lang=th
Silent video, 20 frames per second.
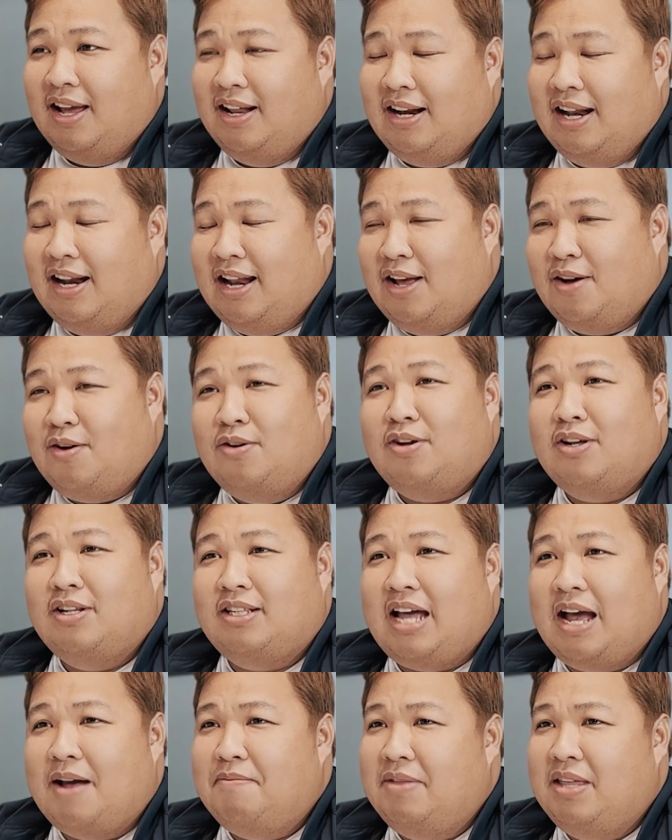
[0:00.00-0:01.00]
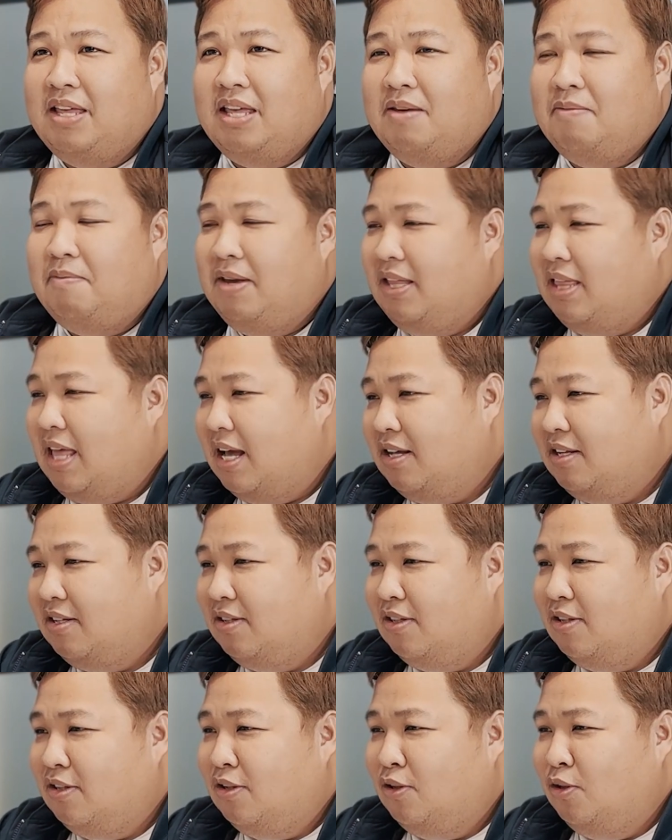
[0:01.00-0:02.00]
หลายๆคนก็ทราบดี มีทั้ง
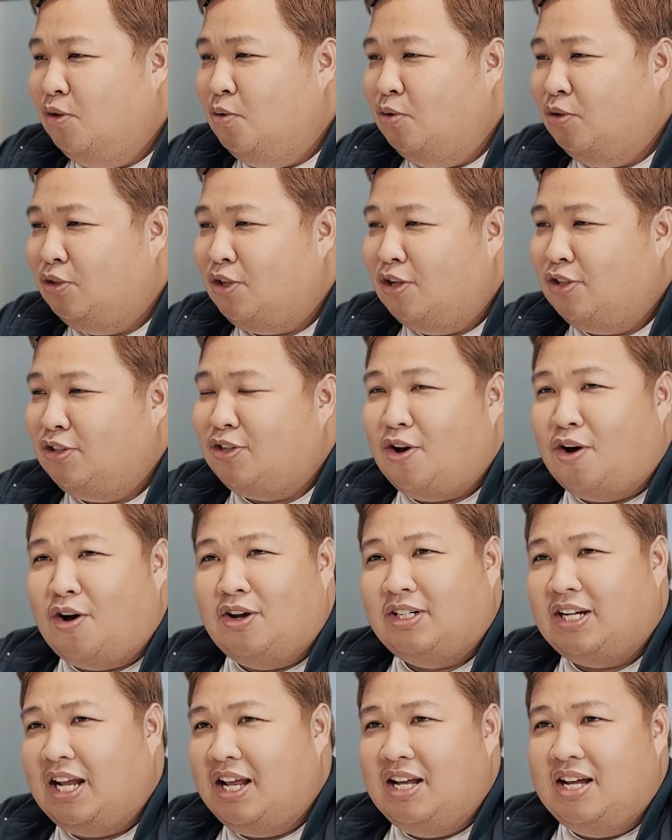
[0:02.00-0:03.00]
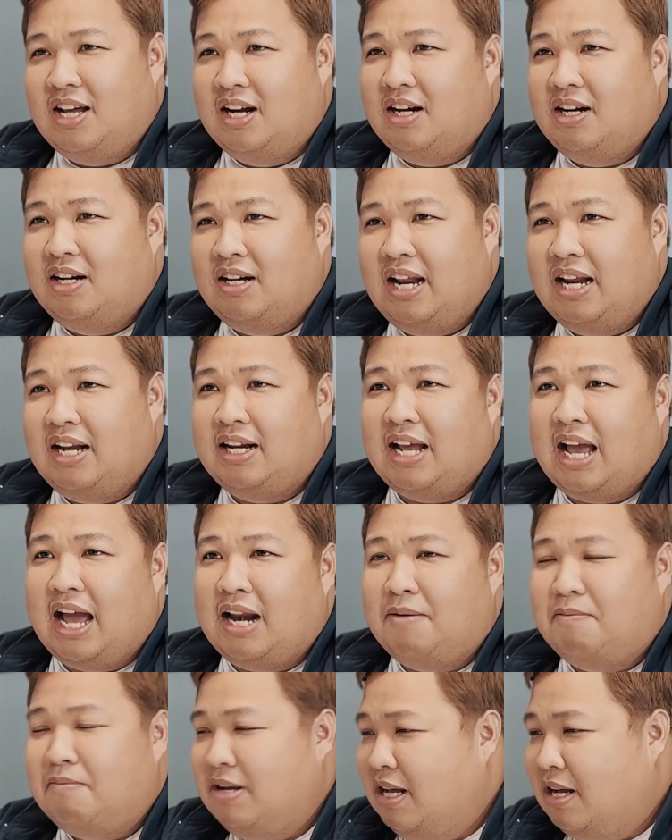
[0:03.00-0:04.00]
ดูสอสอใช้เงินเล่นการ
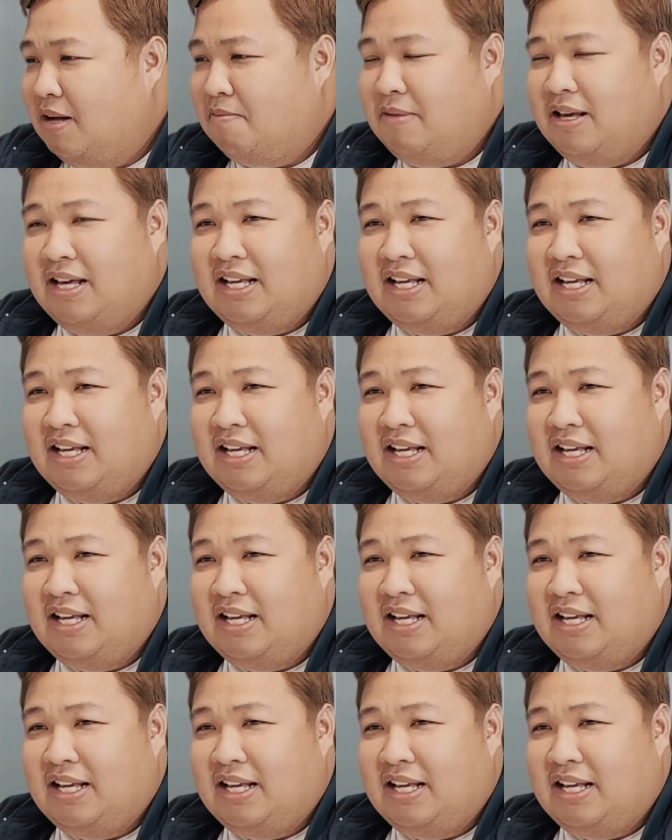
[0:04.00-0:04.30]
เมือง มี